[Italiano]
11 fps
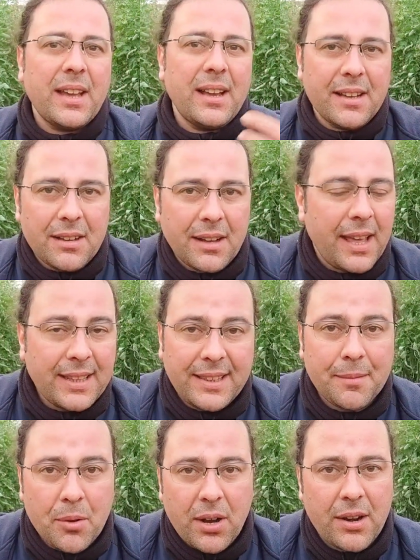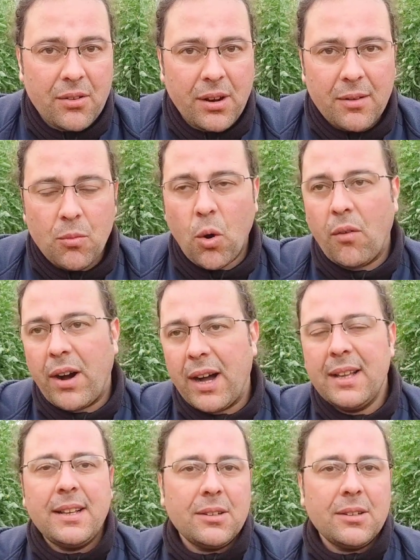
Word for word: eh, e deporranno le uova,